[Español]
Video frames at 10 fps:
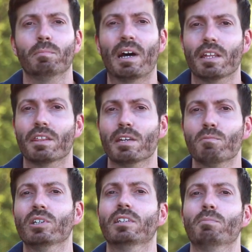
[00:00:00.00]

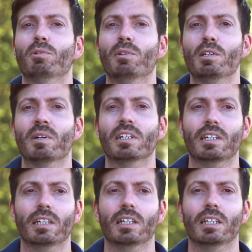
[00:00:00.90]
padecemos este problema
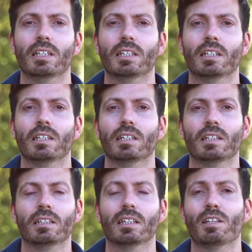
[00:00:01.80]
que
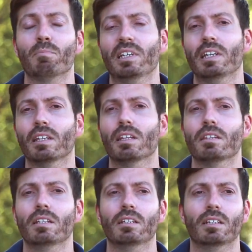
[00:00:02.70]
también hay que
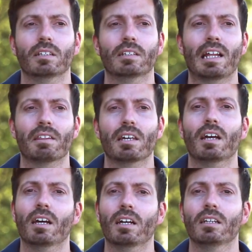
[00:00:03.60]
decir que gracias
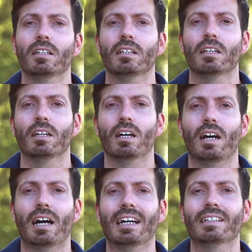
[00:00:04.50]
a,
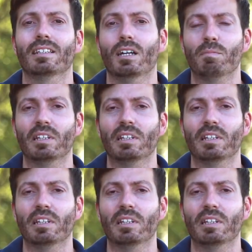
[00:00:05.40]
a esta